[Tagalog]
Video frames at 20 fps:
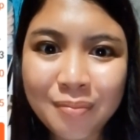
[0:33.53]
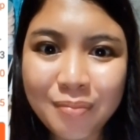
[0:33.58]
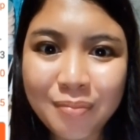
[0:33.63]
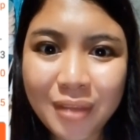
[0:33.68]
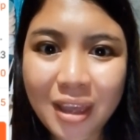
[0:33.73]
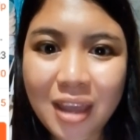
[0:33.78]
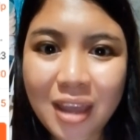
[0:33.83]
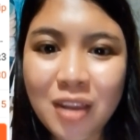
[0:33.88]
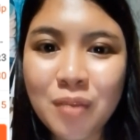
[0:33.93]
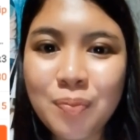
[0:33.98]

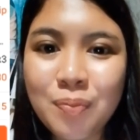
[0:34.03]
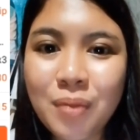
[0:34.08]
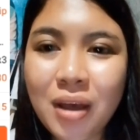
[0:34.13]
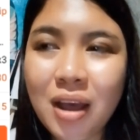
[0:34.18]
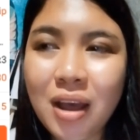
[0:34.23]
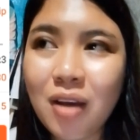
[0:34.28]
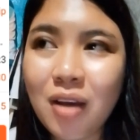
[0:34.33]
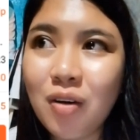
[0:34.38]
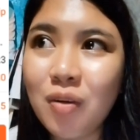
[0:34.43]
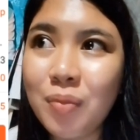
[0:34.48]
may ano
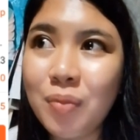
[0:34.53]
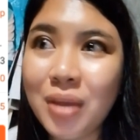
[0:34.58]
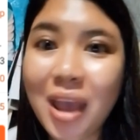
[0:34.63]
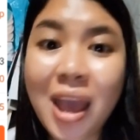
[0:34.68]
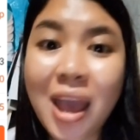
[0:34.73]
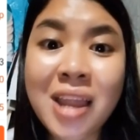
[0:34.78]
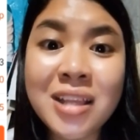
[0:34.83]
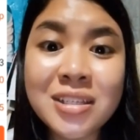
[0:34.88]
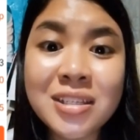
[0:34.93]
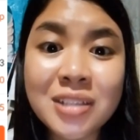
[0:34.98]
pa ako, may
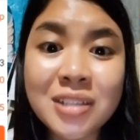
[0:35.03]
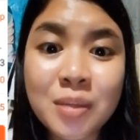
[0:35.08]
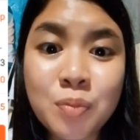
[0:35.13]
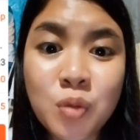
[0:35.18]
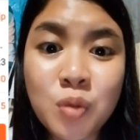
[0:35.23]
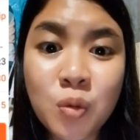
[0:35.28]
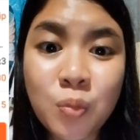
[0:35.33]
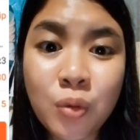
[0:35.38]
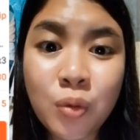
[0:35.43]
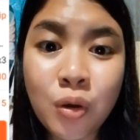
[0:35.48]
honest
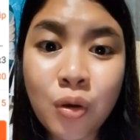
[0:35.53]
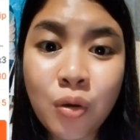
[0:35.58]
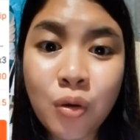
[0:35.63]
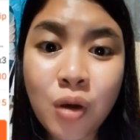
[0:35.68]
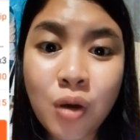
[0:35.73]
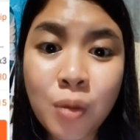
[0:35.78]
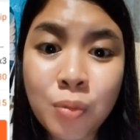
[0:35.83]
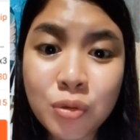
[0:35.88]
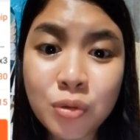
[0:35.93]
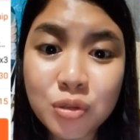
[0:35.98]
review pa
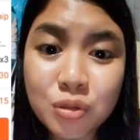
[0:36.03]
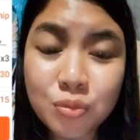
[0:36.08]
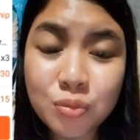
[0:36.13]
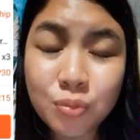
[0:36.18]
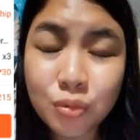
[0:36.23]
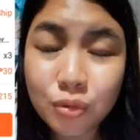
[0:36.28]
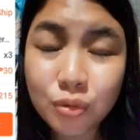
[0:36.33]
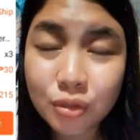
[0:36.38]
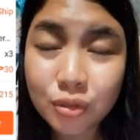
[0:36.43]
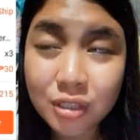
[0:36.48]
ako about
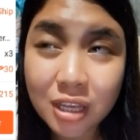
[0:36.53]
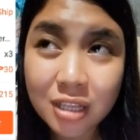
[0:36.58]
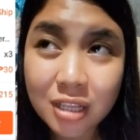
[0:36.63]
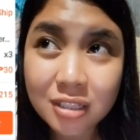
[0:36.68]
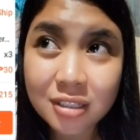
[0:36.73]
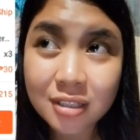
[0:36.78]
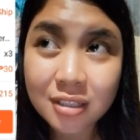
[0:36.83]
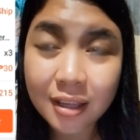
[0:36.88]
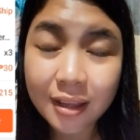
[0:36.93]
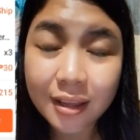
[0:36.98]
board yan
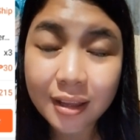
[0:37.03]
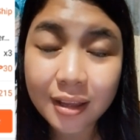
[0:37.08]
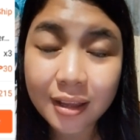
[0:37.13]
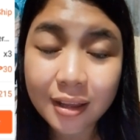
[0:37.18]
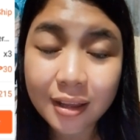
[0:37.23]
sa